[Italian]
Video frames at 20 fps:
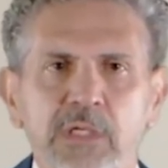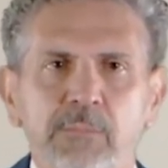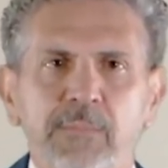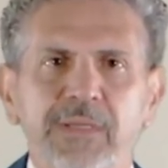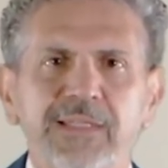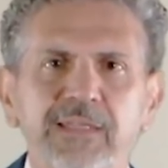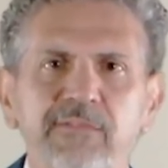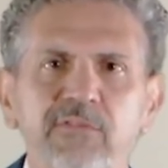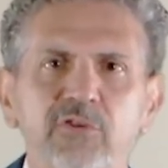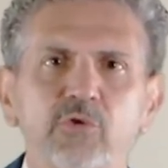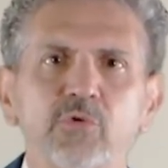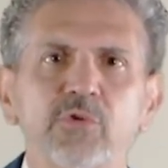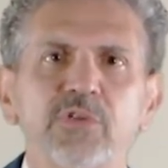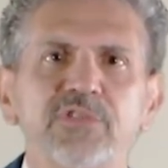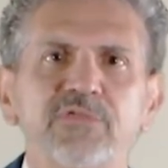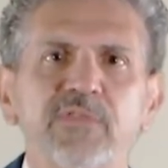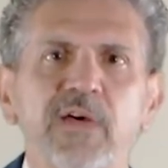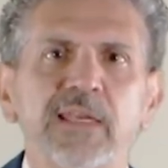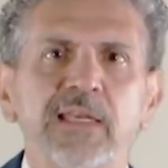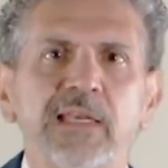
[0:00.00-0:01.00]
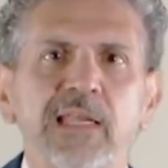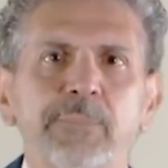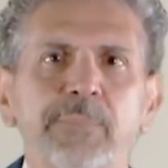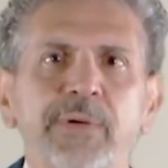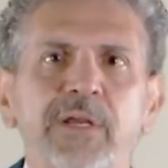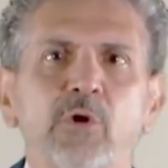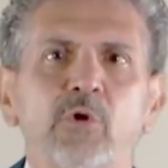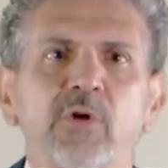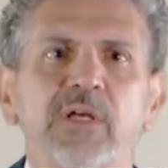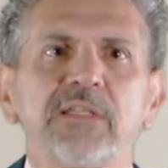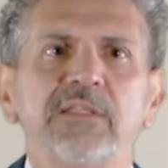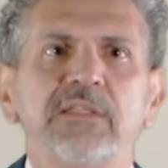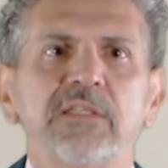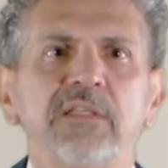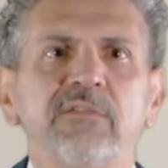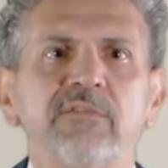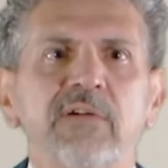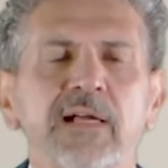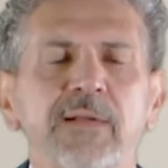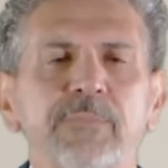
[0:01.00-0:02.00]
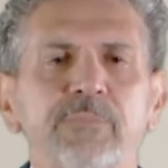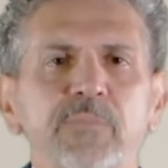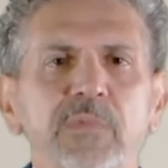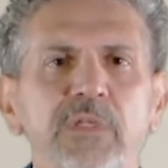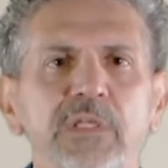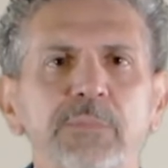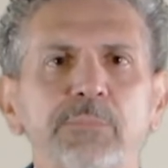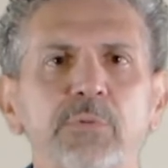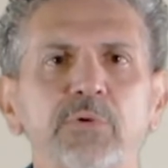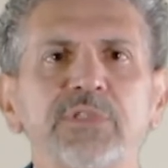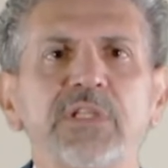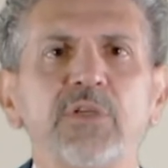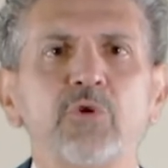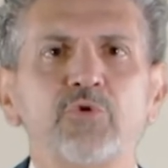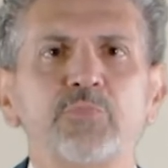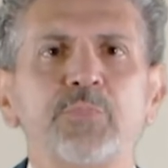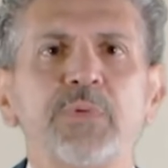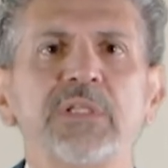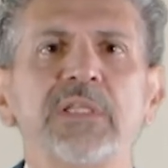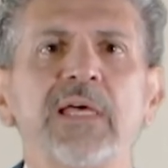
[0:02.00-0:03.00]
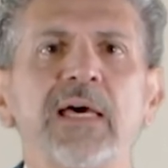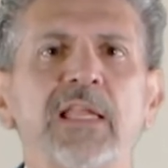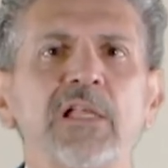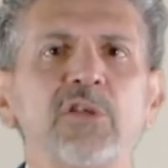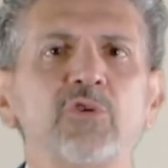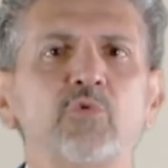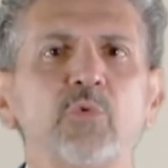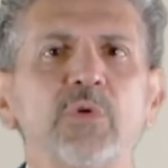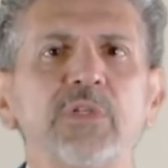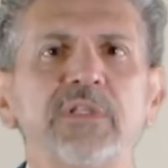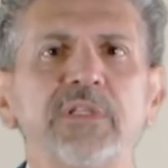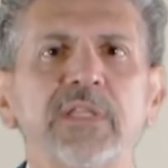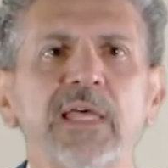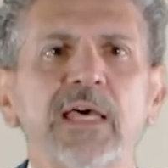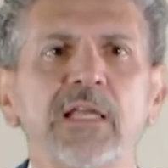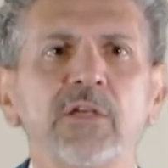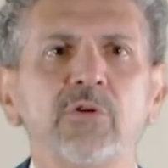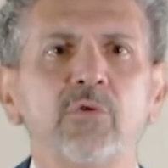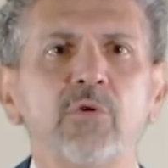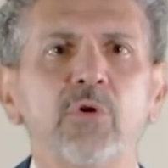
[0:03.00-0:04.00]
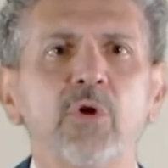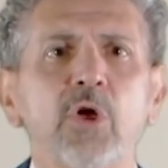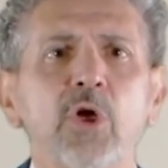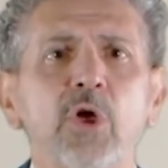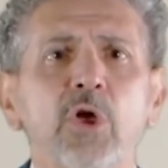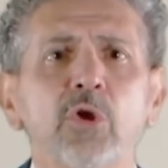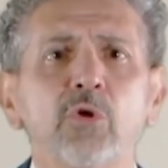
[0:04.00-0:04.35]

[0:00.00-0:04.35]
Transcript: ma deve soddisfare la prerogativa di poter ospitare al suo interno